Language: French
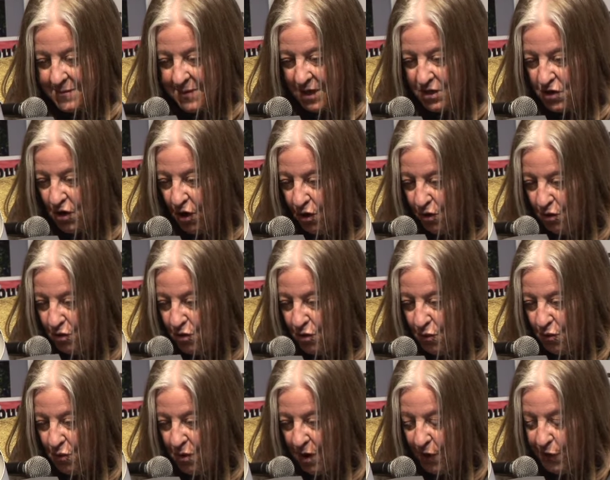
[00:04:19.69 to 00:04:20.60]
Dans
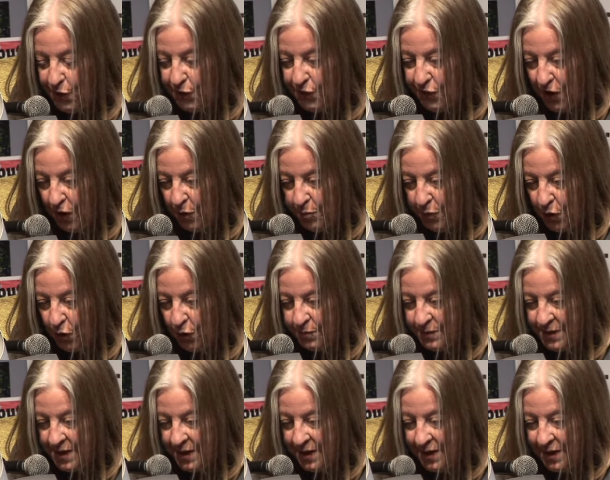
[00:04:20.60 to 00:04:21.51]
l'eau, enfant
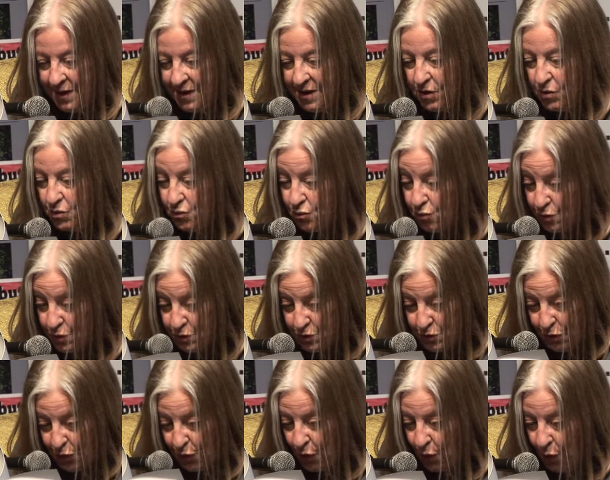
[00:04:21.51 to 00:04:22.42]
première, nous
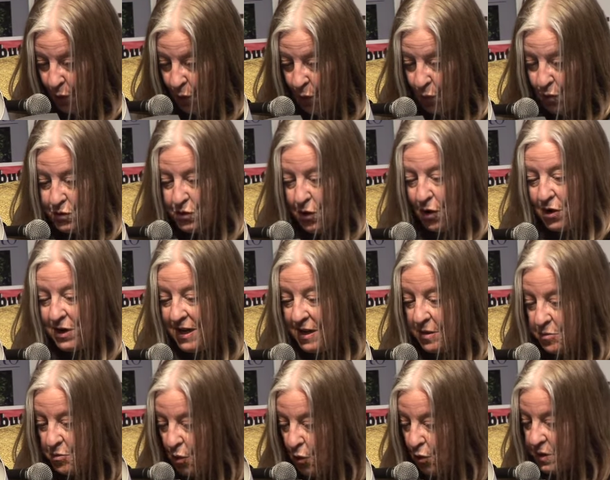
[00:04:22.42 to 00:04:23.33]
serons, dans
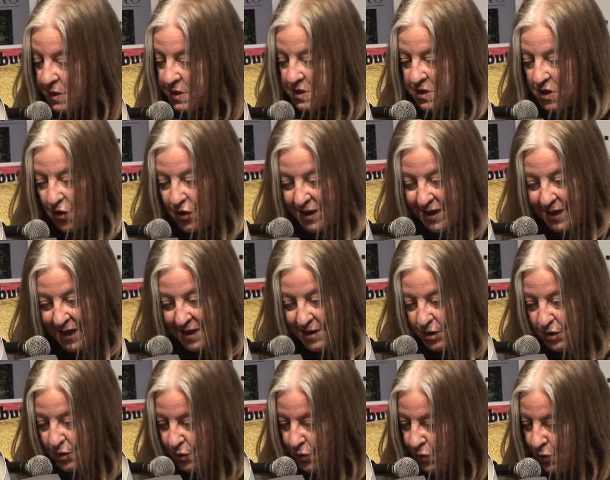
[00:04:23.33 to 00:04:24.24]
les mots sans
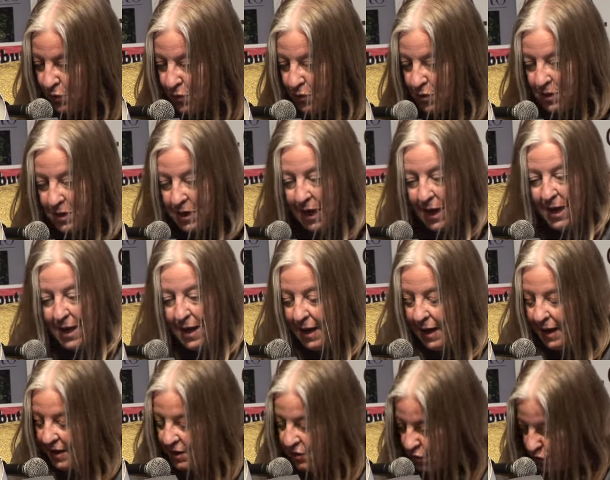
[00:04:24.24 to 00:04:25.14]
calcul,
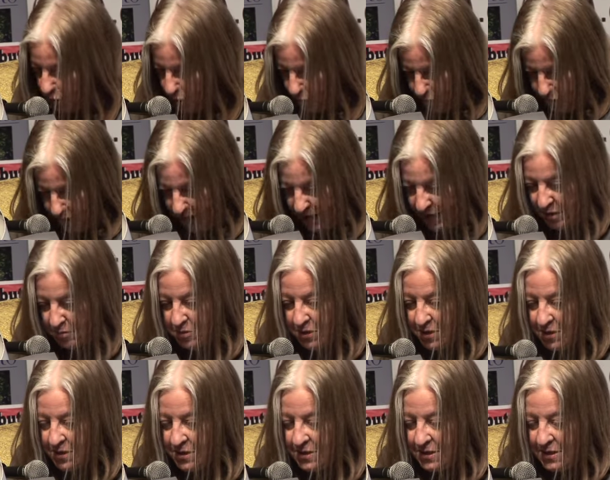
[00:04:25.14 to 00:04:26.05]

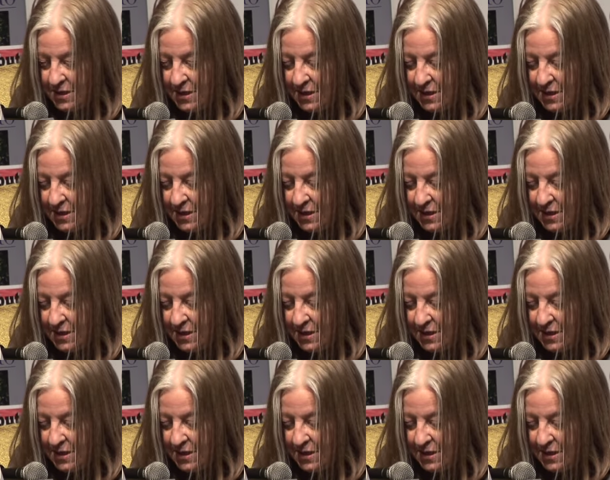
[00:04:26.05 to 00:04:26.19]
introuvables.